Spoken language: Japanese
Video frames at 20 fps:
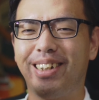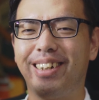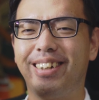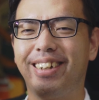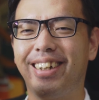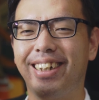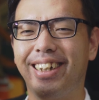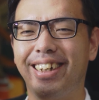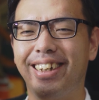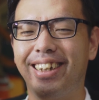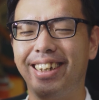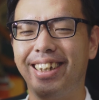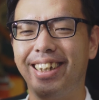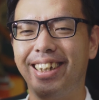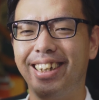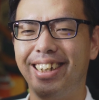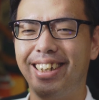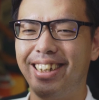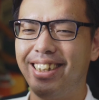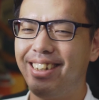ジンバルも出る
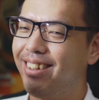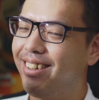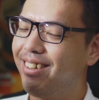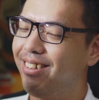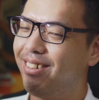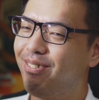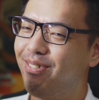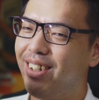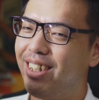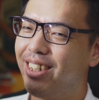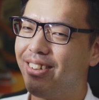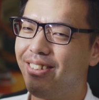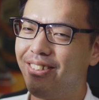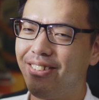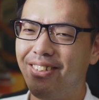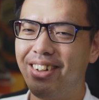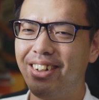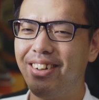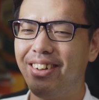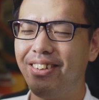かもしれないんでね、
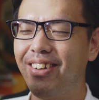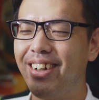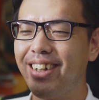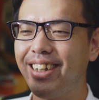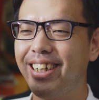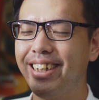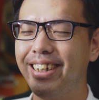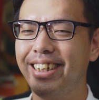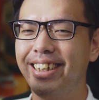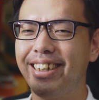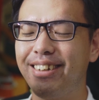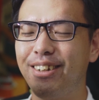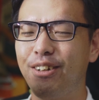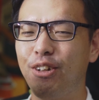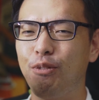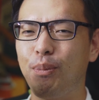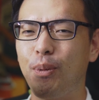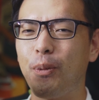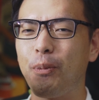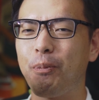まあそこは
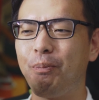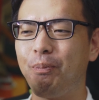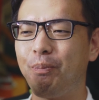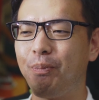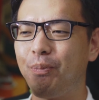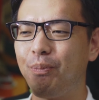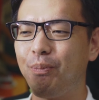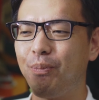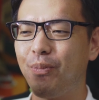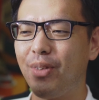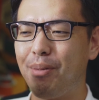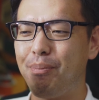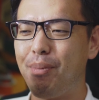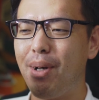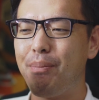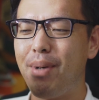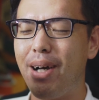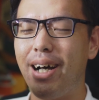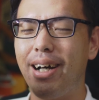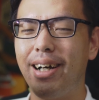よくわかんないですけども、
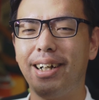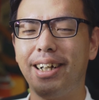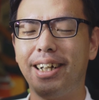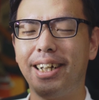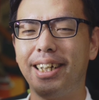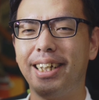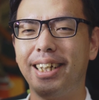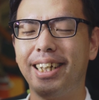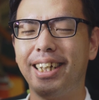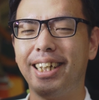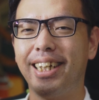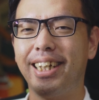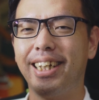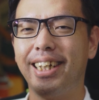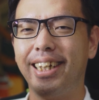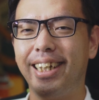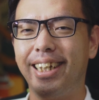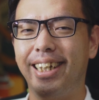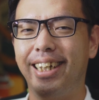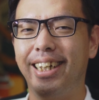まあま
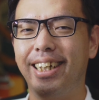あ、